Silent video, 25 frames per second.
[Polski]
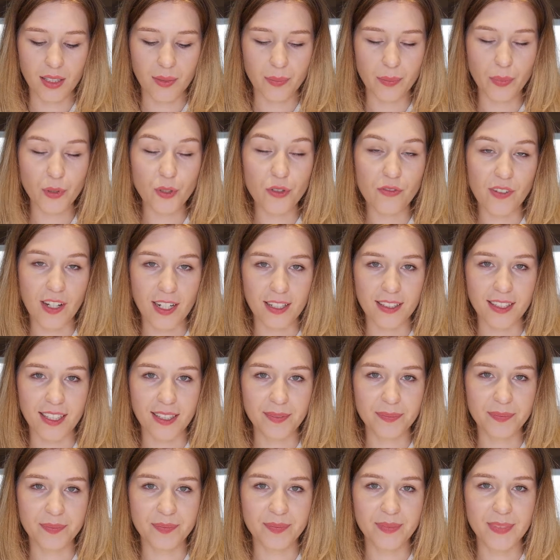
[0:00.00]
Po
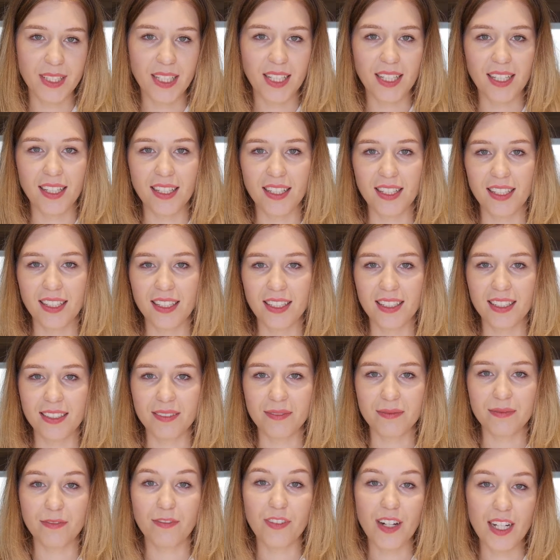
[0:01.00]
czwarte,
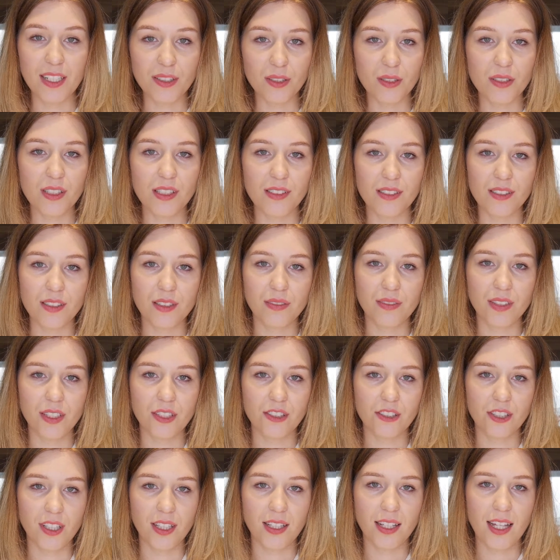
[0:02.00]
E, warto
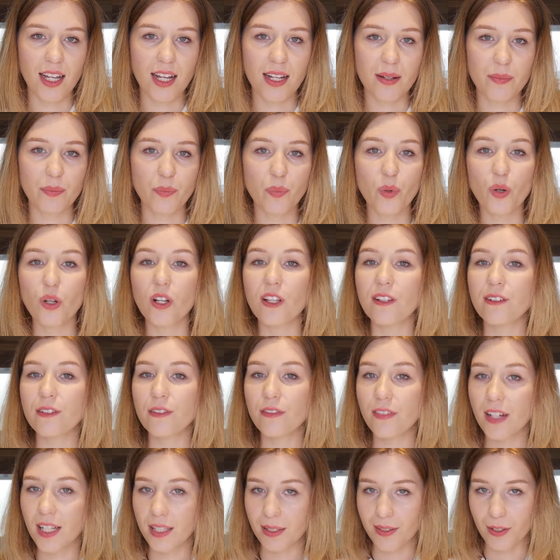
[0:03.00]
decydować się na
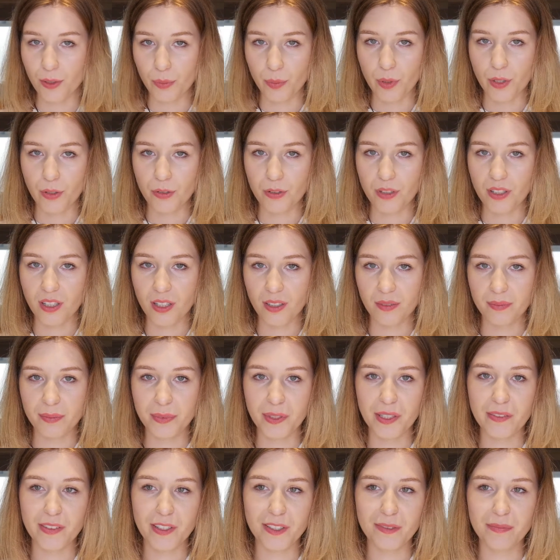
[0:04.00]
polerowane obrączki,
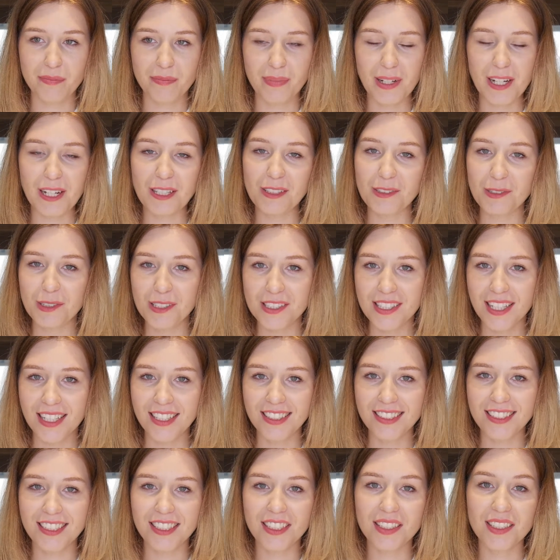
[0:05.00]
ponieważ
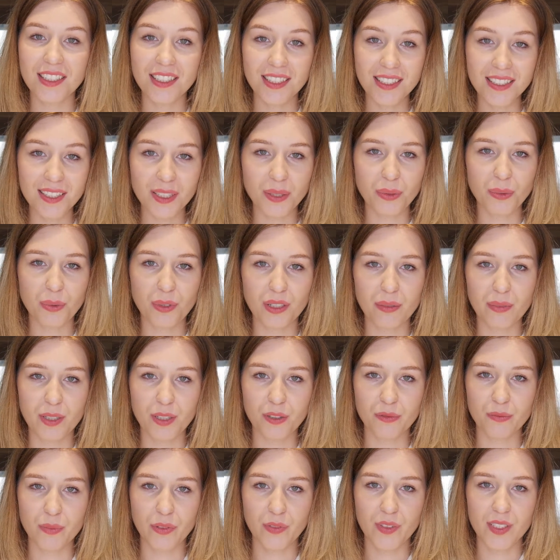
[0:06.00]
paradoksalnie rysy, które
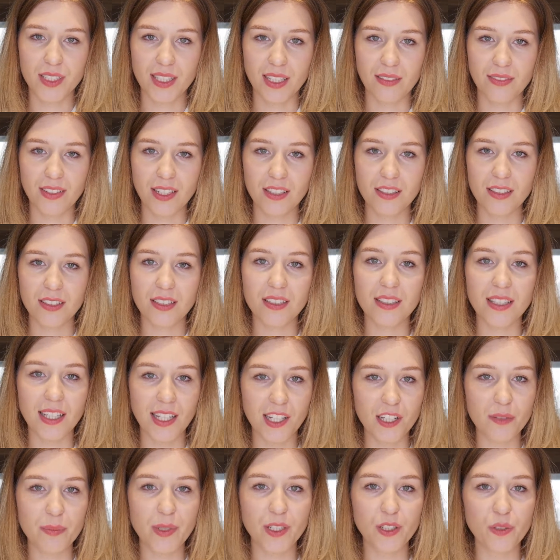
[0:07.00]
będą powstawać,
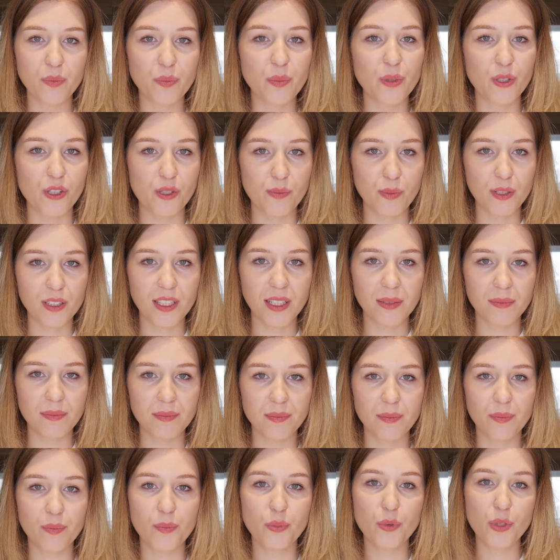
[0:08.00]
też będą pod
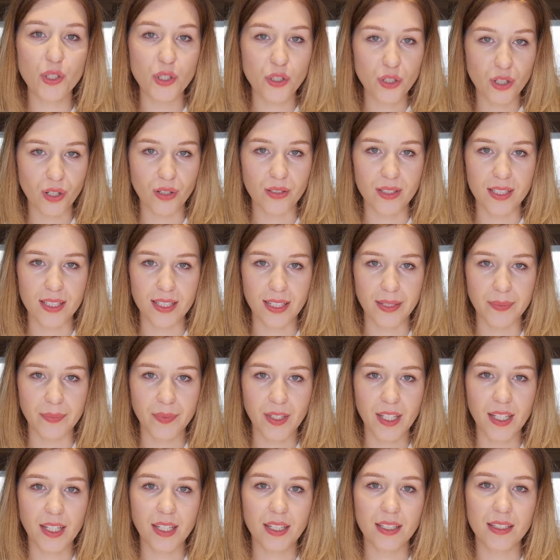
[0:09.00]
spodem błyszczące.
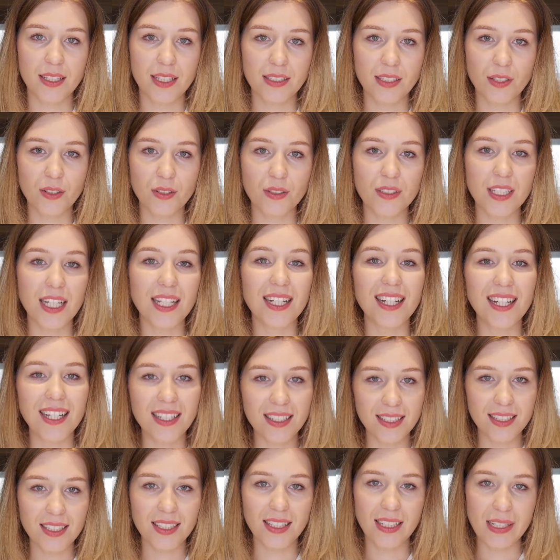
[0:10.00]
Dlatego na
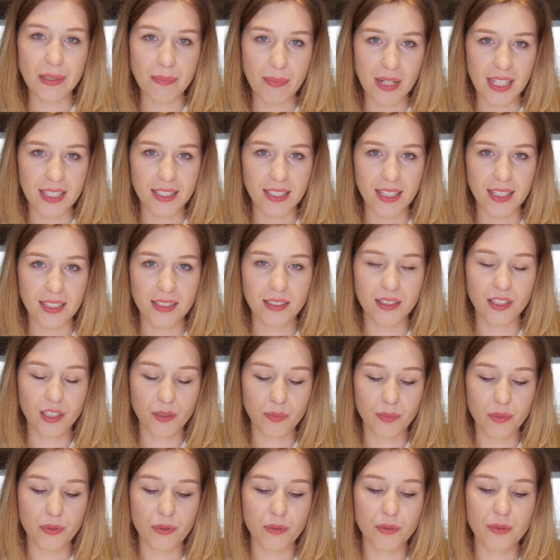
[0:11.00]
lekkich matach,
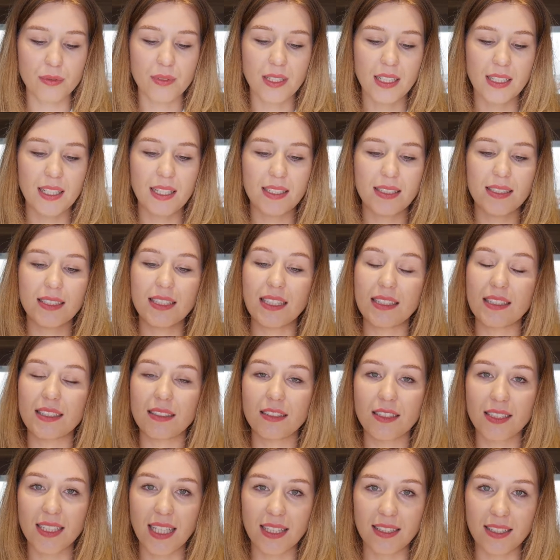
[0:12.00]
typu taka
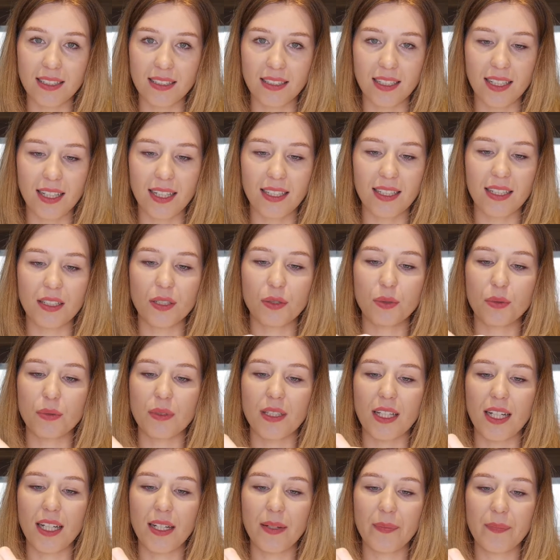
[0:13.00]
satynka jak
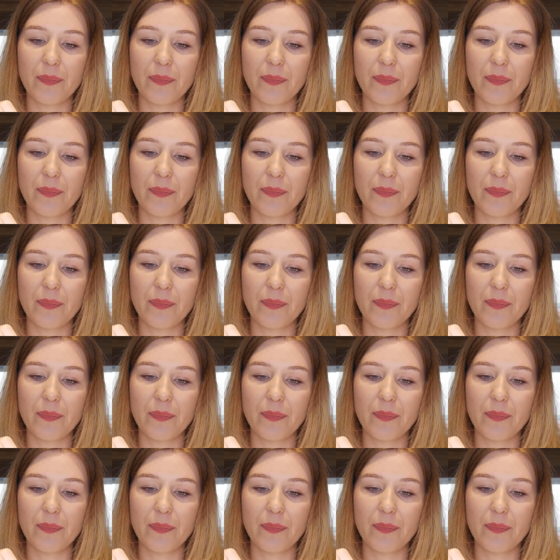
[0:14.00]
tutaj,